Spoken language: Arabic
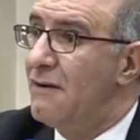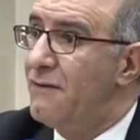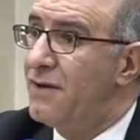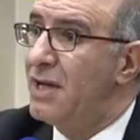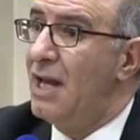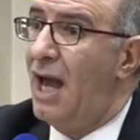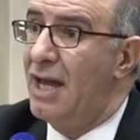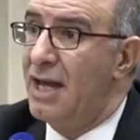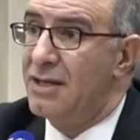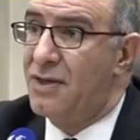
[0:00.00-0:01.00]
في
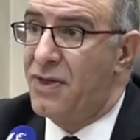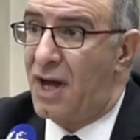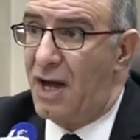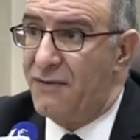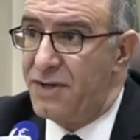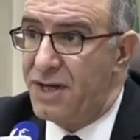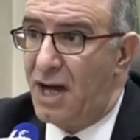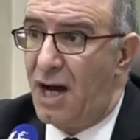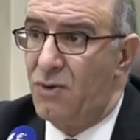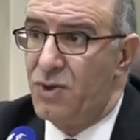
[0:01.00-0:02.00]
الحياه
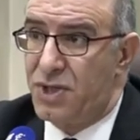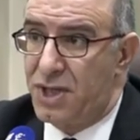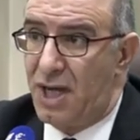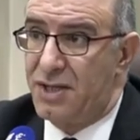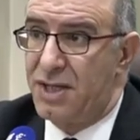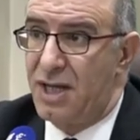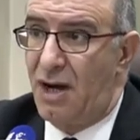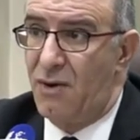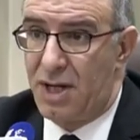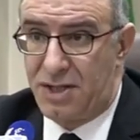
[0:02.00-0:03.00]
الثقافيه
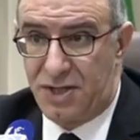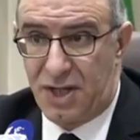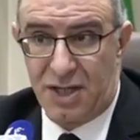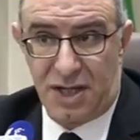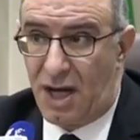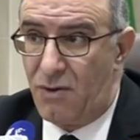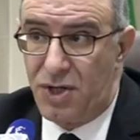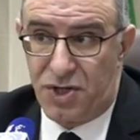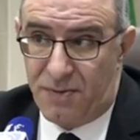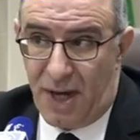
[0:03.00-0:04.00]
والسياسيه والاقتصاديه
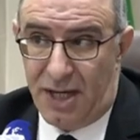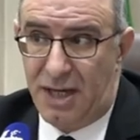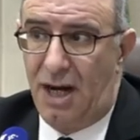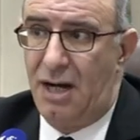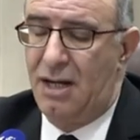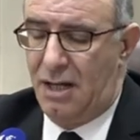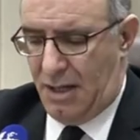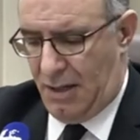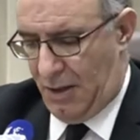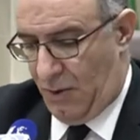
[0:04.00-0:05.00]
والاجتماعيه
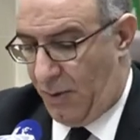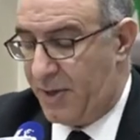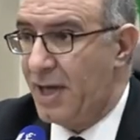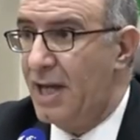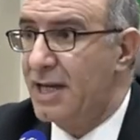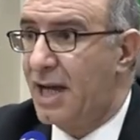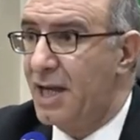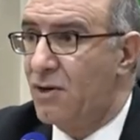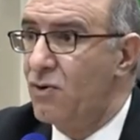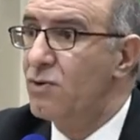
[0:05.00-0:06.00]
وبذلك
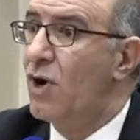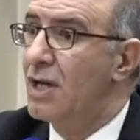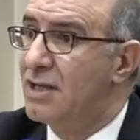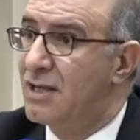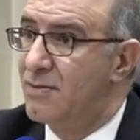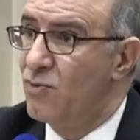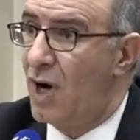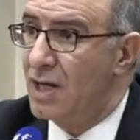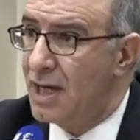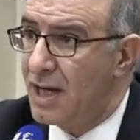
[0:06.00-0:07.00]
نكون مؤسسه
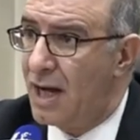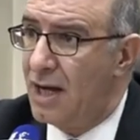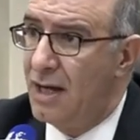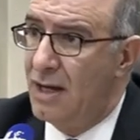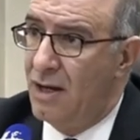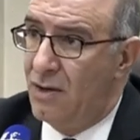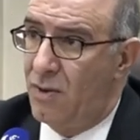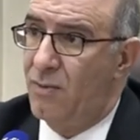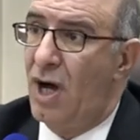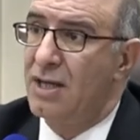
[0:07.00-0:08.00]
مواطنه
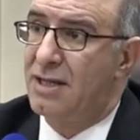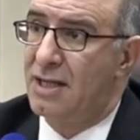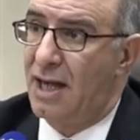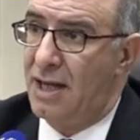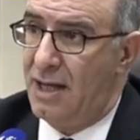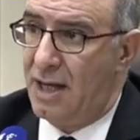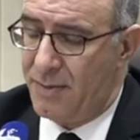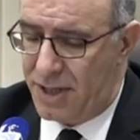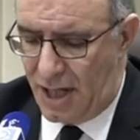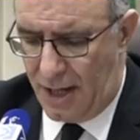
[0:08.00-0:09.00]
ومؤسسه
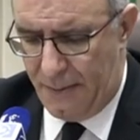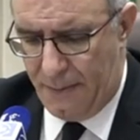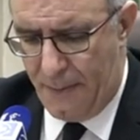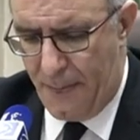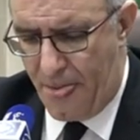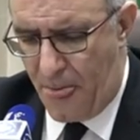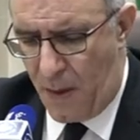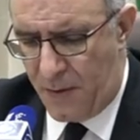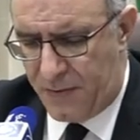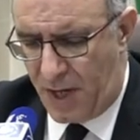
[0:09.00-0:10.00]
اعلاميه
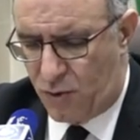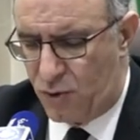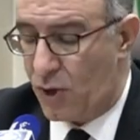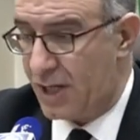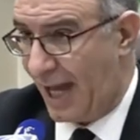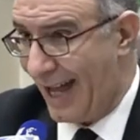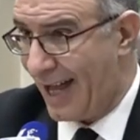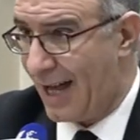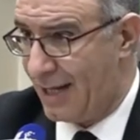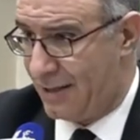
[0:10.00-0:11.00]
تكون قد
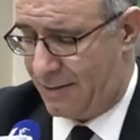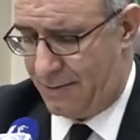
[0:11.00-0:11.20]
حققت